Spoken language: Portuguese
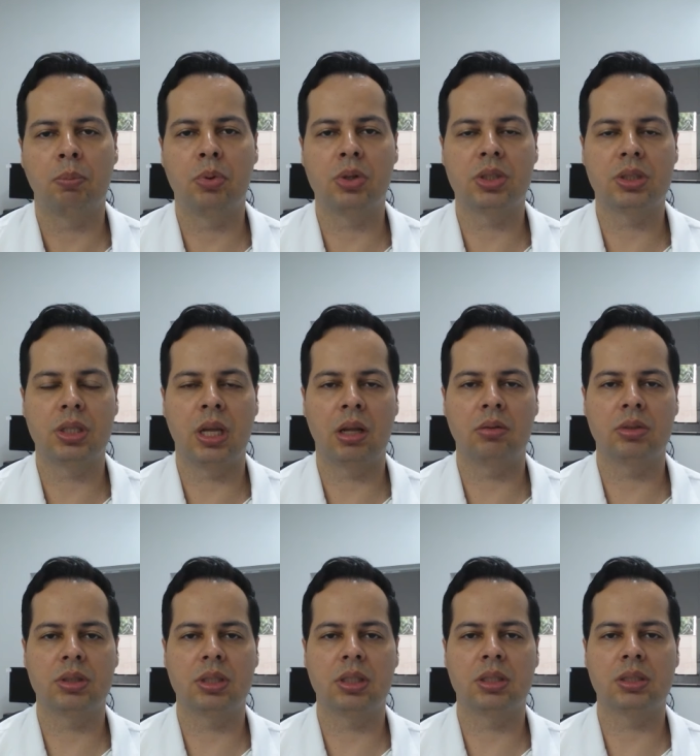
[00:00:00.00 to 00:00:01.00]
por
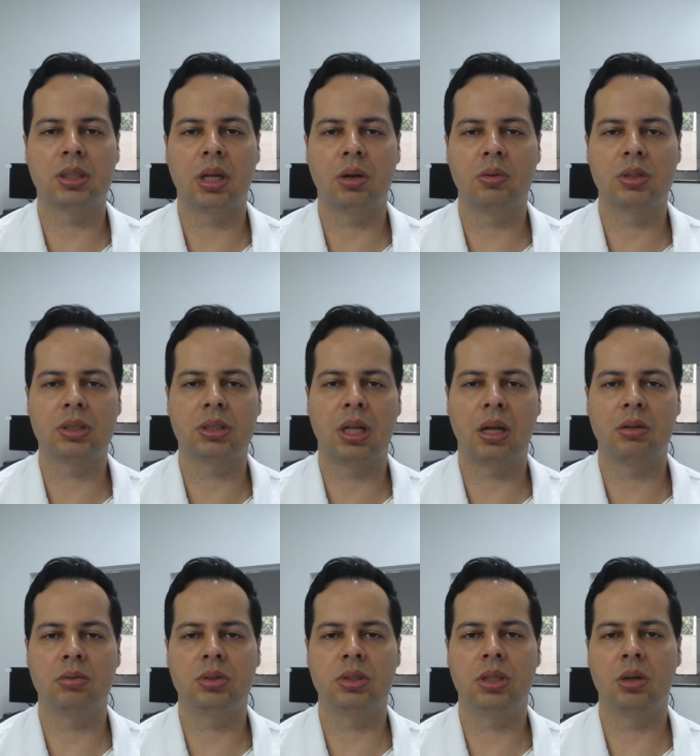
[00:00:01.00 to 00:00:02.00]
células que estão em
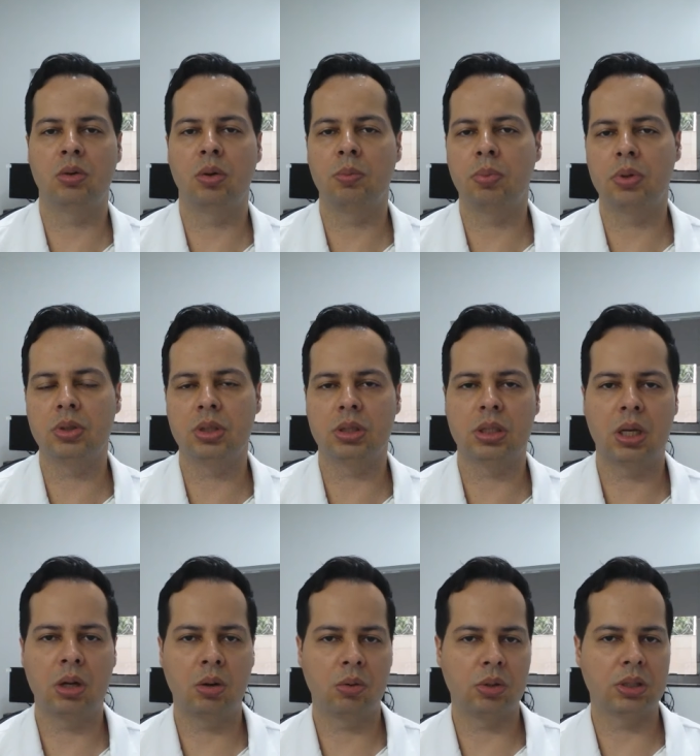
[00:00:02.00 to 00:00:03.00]
estado de
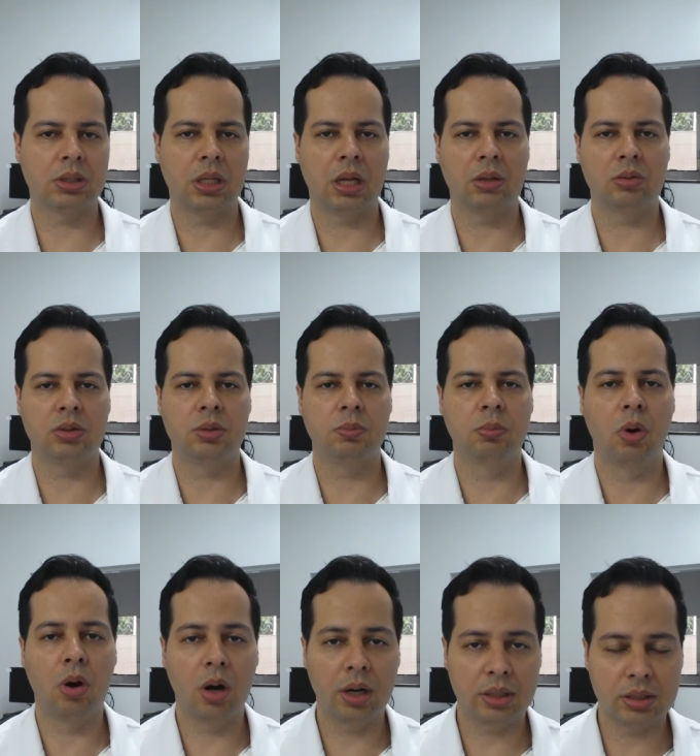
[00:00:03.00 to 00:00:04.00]
decomposição ou estado de
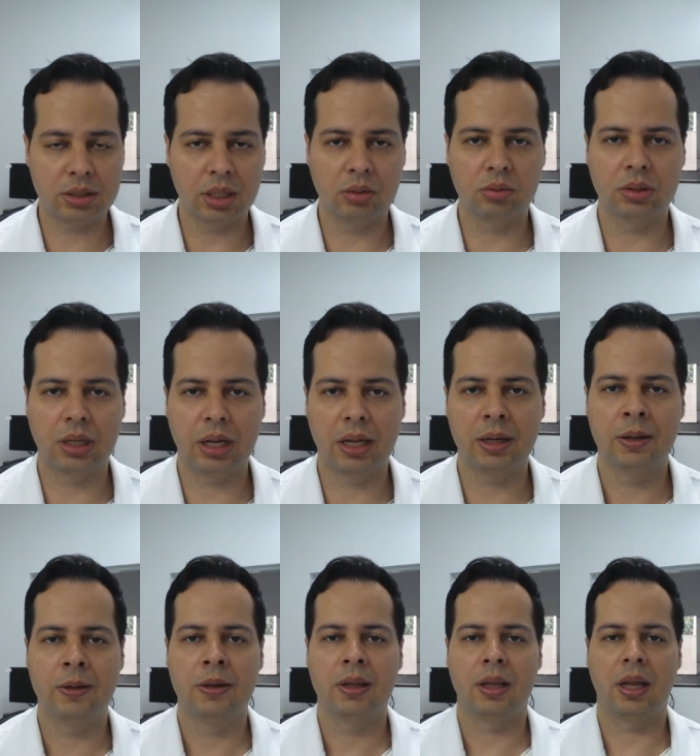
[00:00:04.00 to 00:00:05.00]
morte
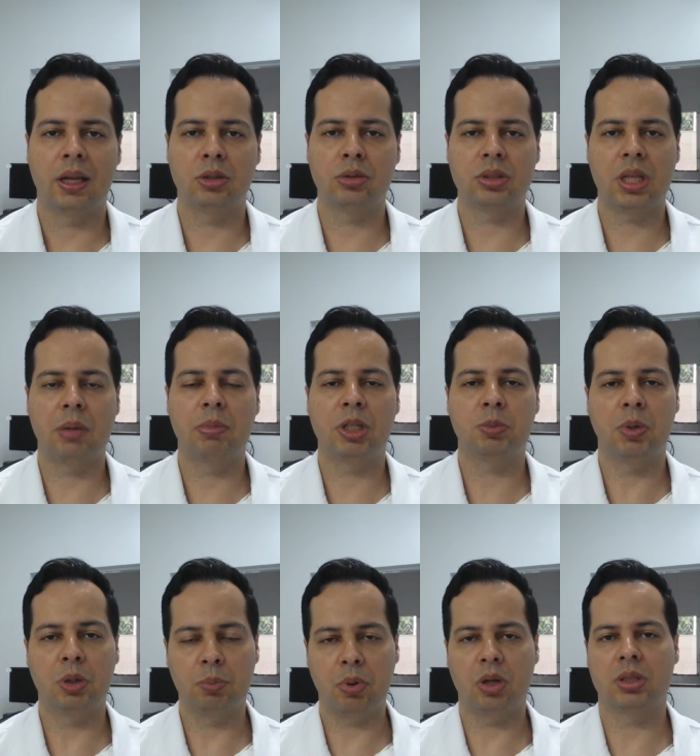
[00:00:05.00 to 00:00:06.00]
celular, é justamente
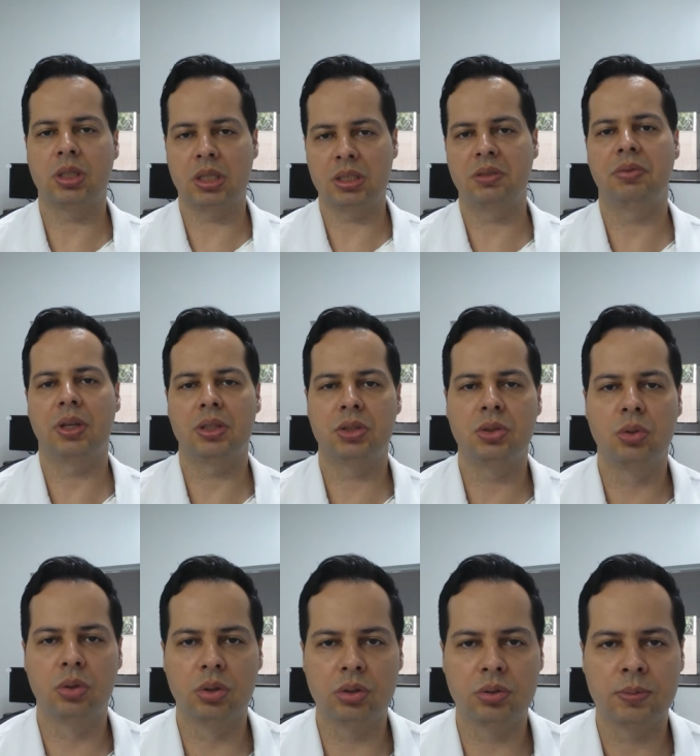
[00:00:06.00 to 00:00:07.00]
pelo processo
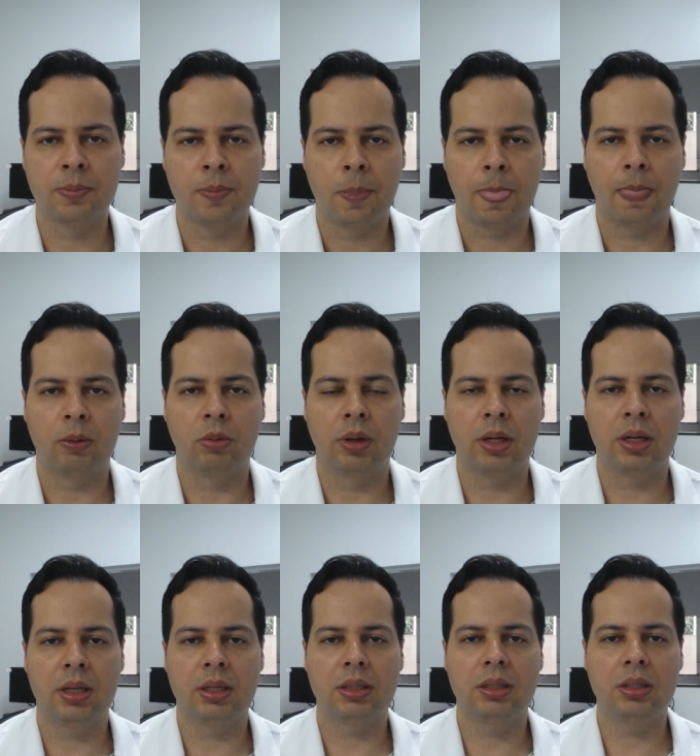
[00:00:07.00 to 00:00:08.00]
infeccioso.
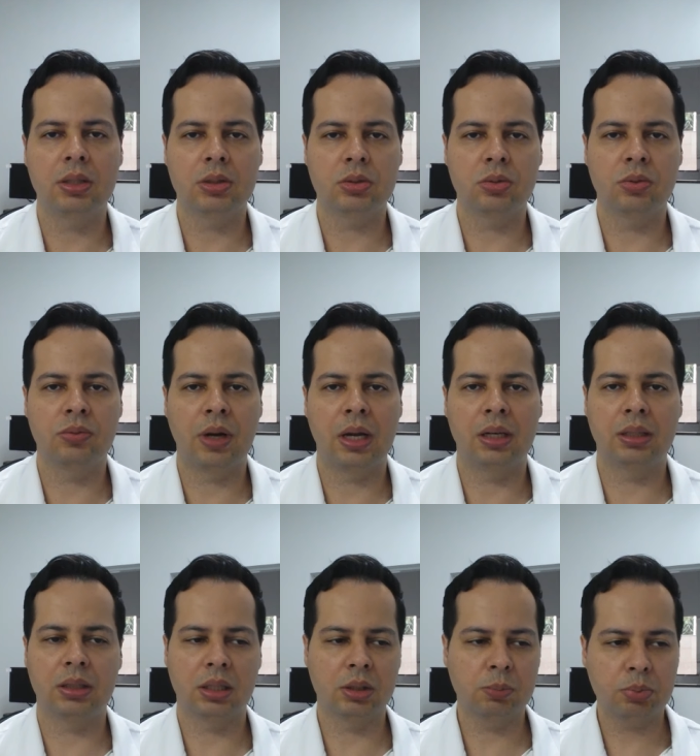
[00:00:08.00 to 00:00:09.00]
Né? E isso vale
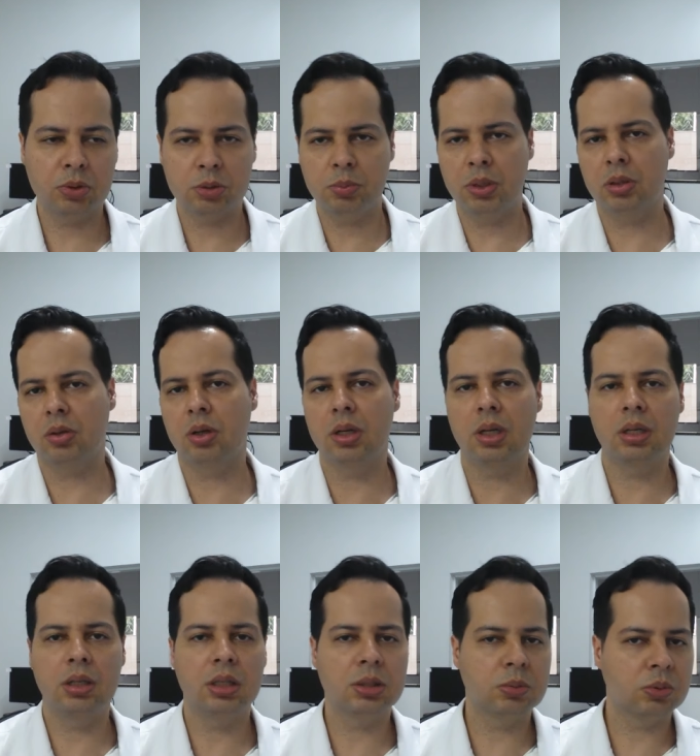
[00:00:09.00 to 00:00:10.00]
tanto para os
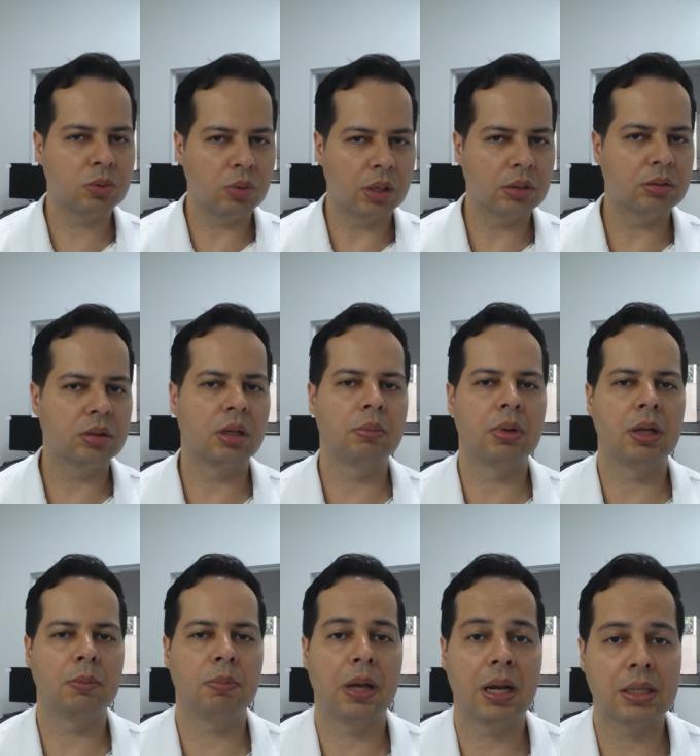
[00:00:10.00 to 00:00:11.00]
micro-organismos quanto
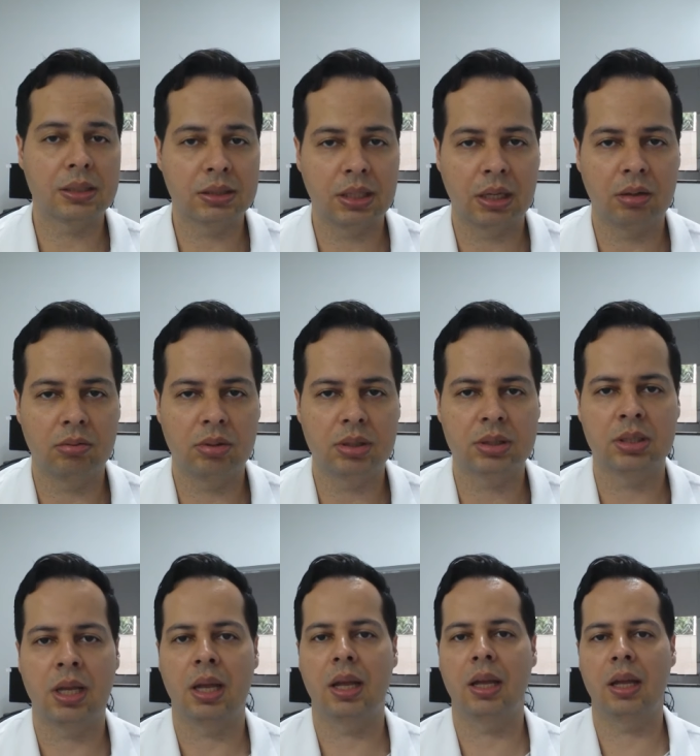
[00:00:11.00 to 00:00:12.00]
também para as
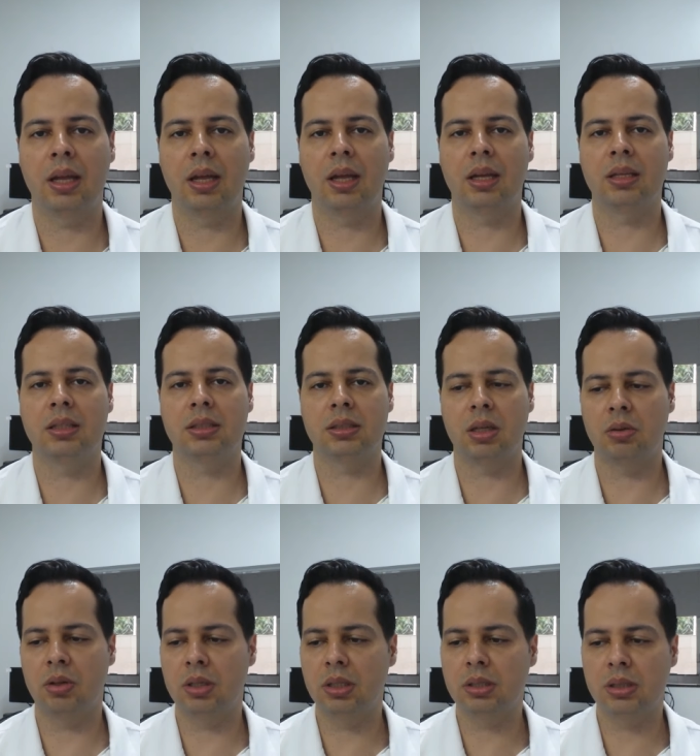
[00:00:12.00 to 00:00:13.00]
células é, que
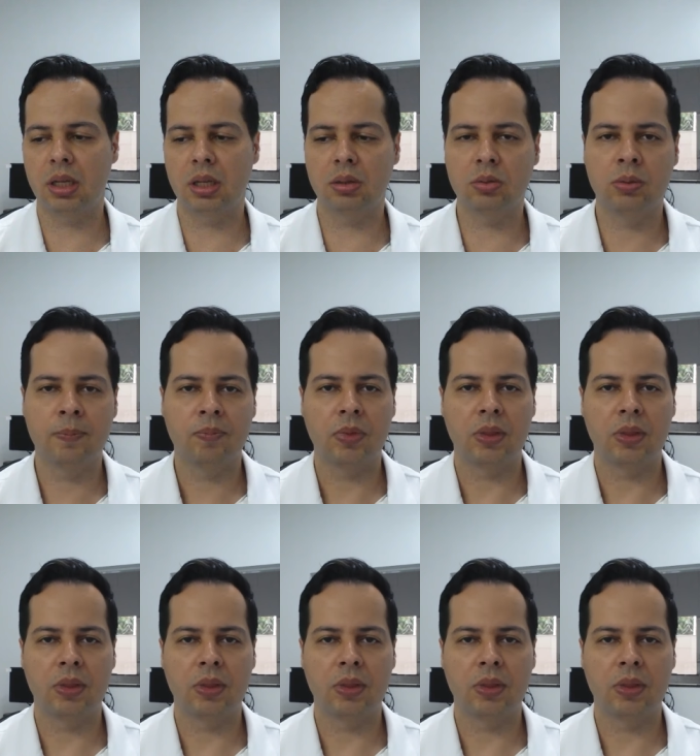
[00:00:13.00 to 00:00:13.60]
estão ali sendo